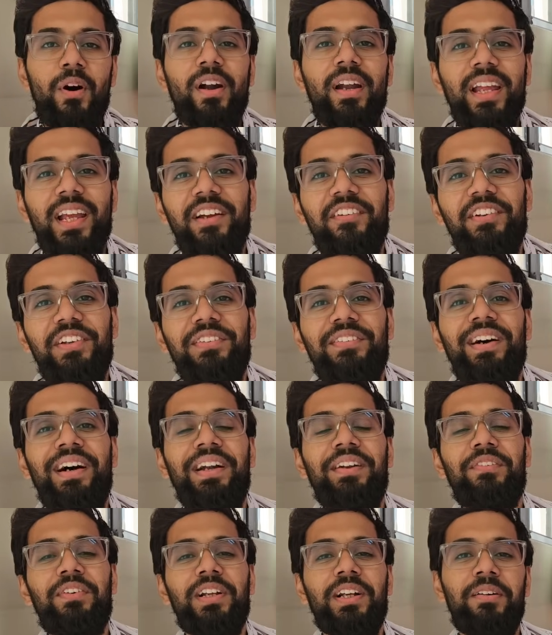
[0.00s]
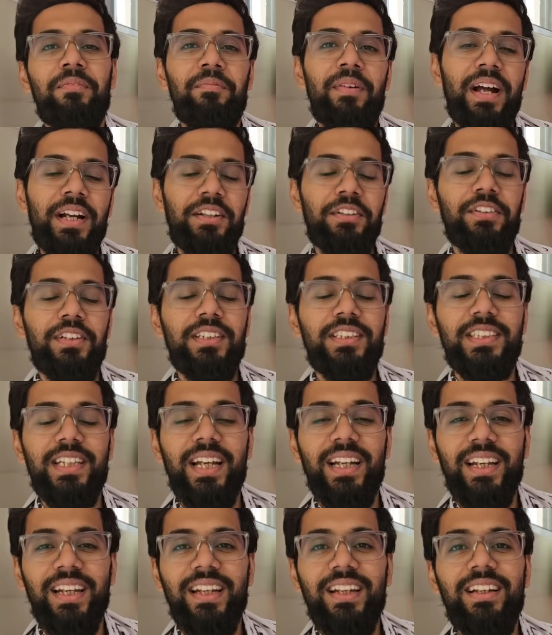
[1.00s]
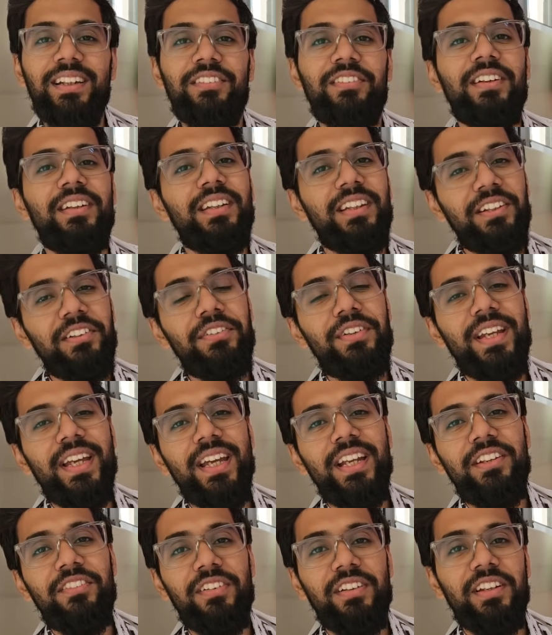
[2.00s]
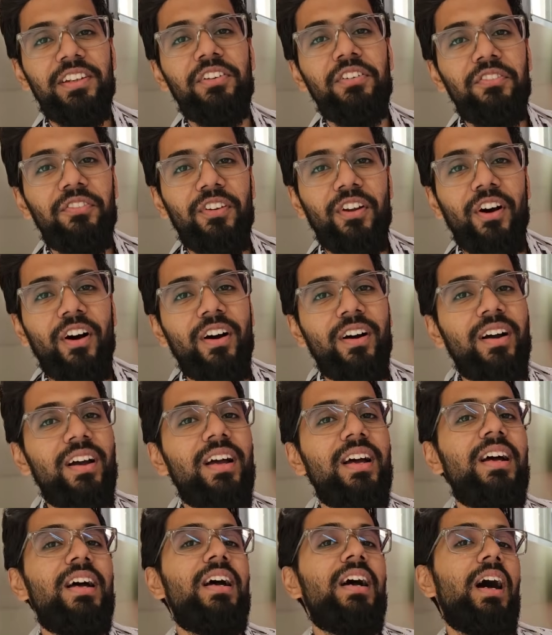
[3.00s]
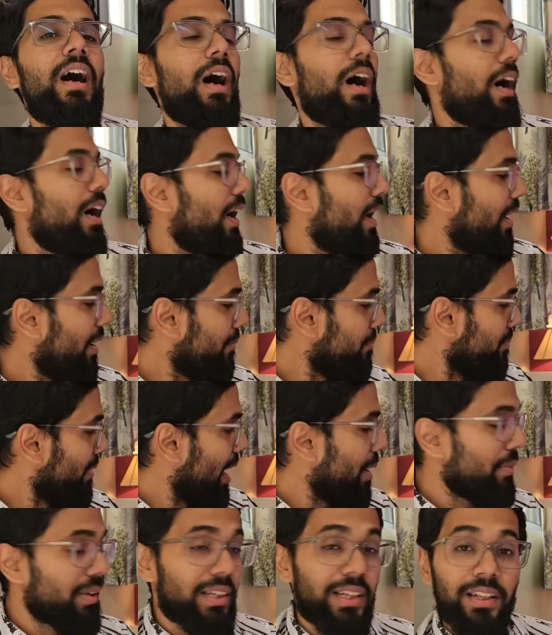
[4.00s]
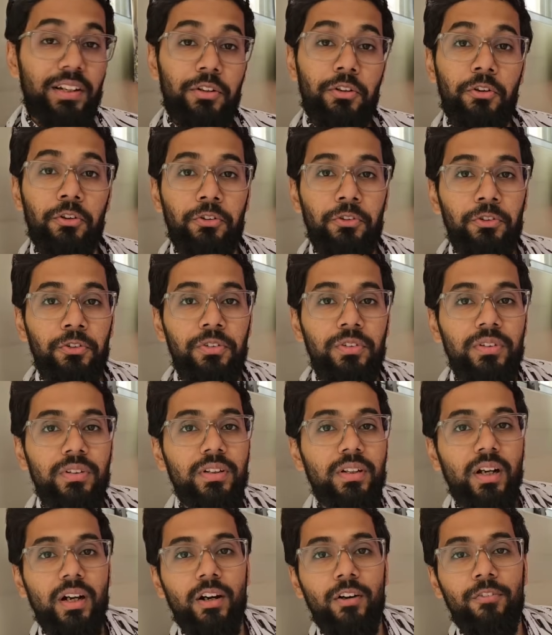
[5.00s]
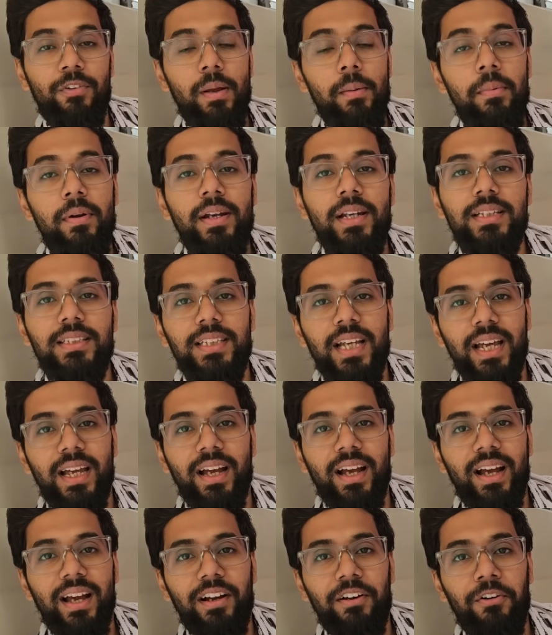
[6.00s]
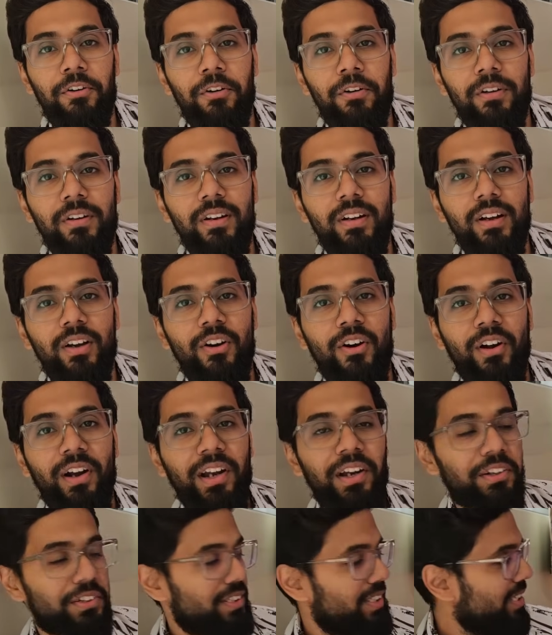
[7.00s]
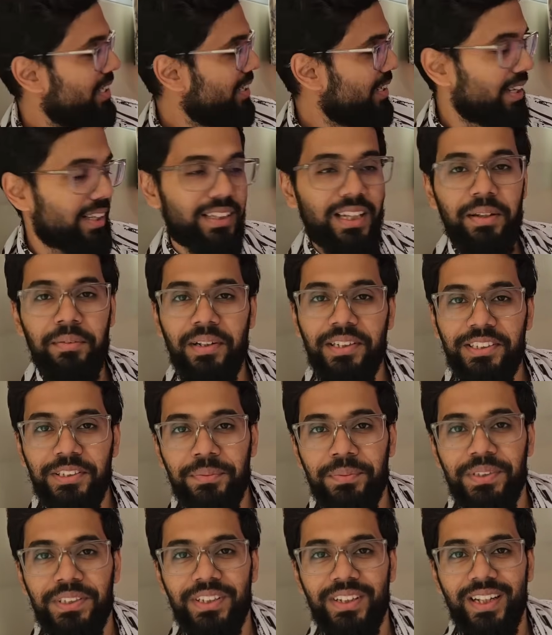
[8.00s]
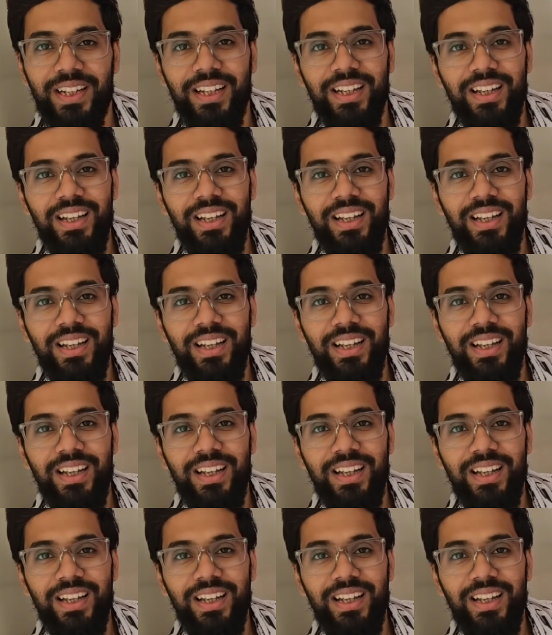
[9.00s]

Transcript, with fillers: মর্নিং এভরিওয়ান ওয়েলকাম ব্যাক টু দ্য চ্যানেল টু আ নিউ ডে টু আ নিউ ব্লগ আমাদের নতুন ফেভারিট uh, জায়গা এখন ঘরের হচ্ছে দেখতেই পাচ্ছ পিছনে